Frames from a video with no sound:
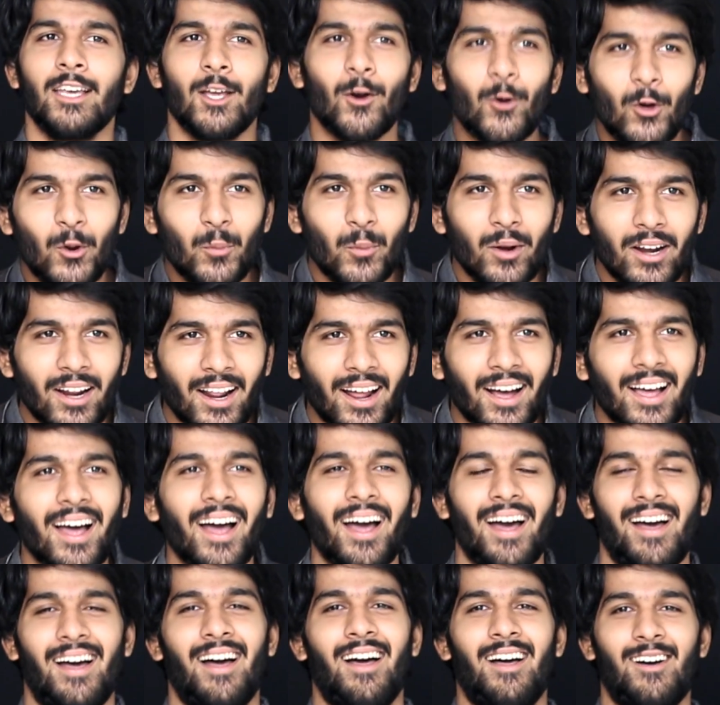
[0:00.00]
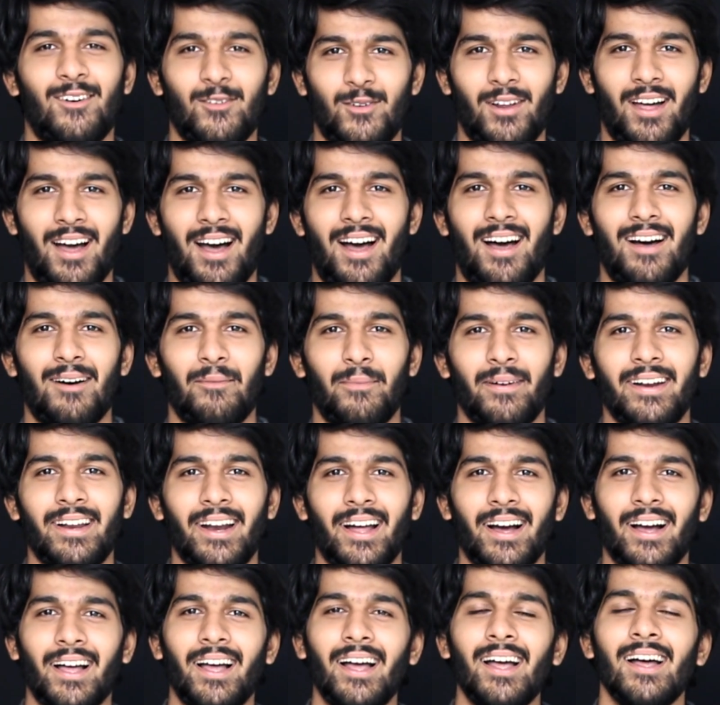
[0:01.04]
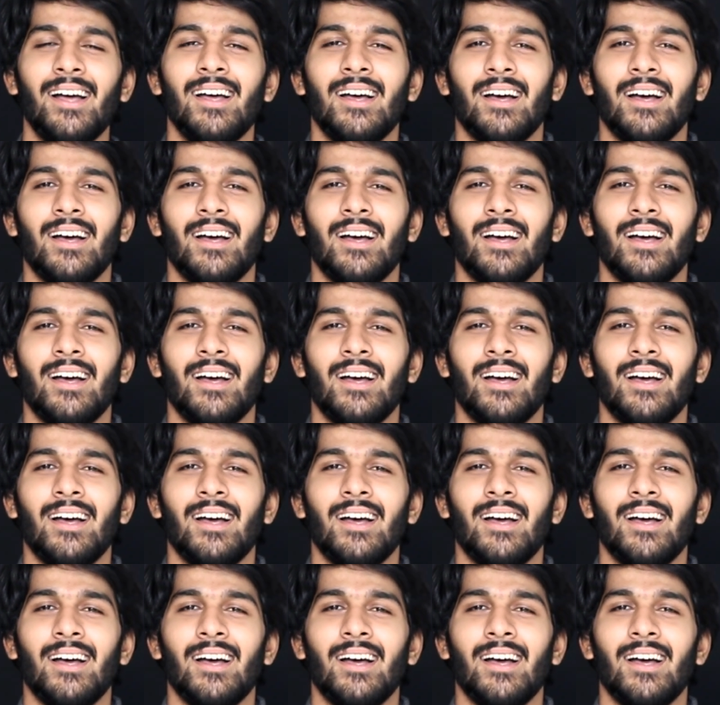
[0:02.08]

எவ்வளோ பண்ணுறாங்க அவரா பண்ணுறாங்க